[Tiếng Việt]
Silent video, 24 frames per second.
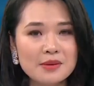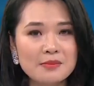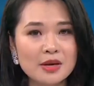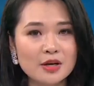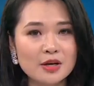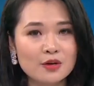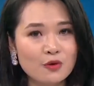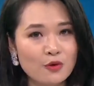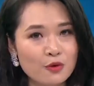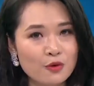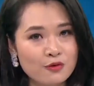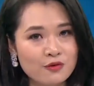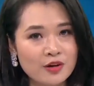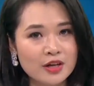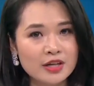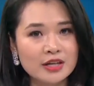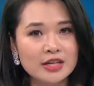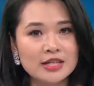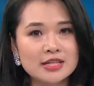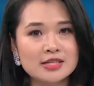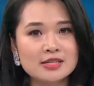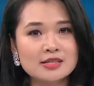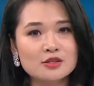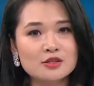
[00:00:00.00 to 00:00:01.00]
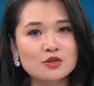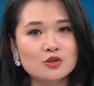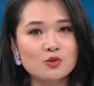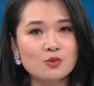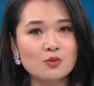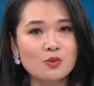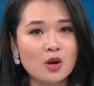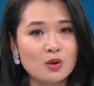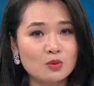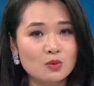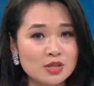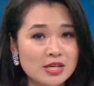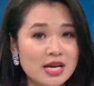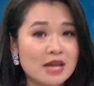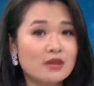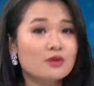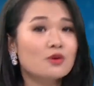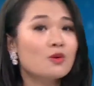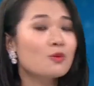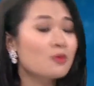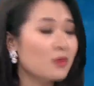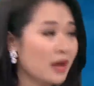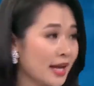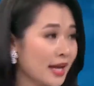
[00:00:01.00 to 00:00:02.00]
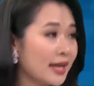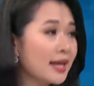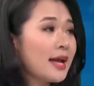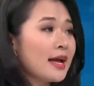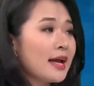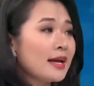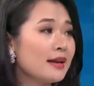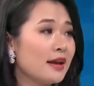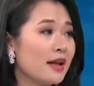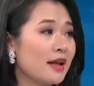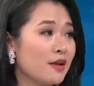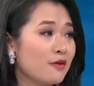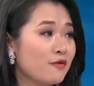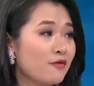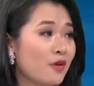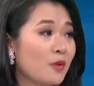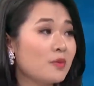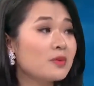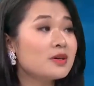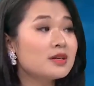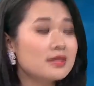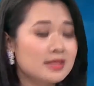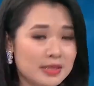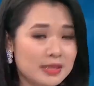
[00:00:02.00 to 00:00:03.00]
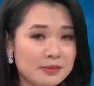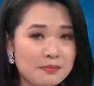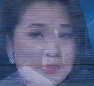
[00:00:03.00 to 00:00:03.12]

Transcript: các bề mặt đồ vật này, sử dụng khẩu trang đúng cách để phòng